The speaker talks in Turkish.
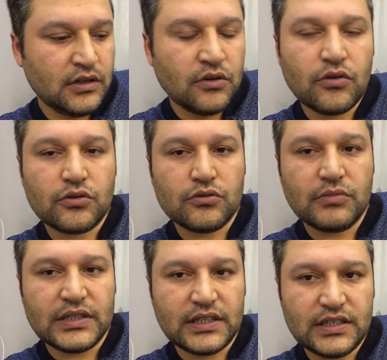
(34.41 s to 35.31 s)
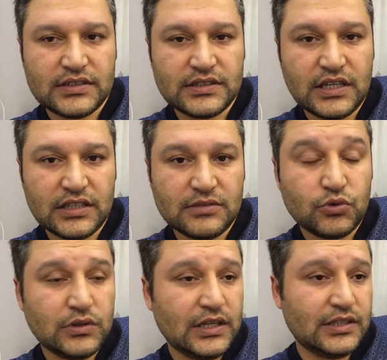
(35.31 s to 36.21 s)
Onun bataryasını aldım
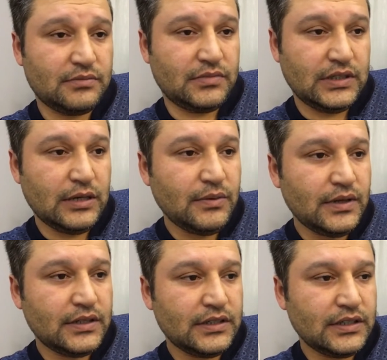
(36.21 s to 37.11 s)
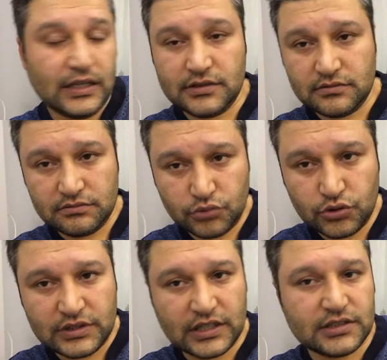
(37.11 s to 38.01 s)
kullandım. Ama yani bugün
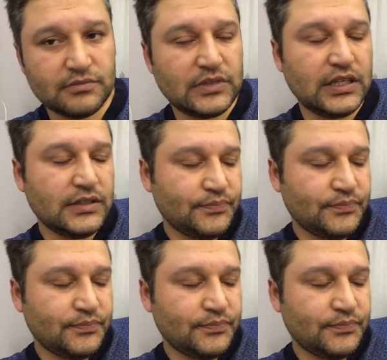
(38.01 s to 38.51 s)
taktım daha.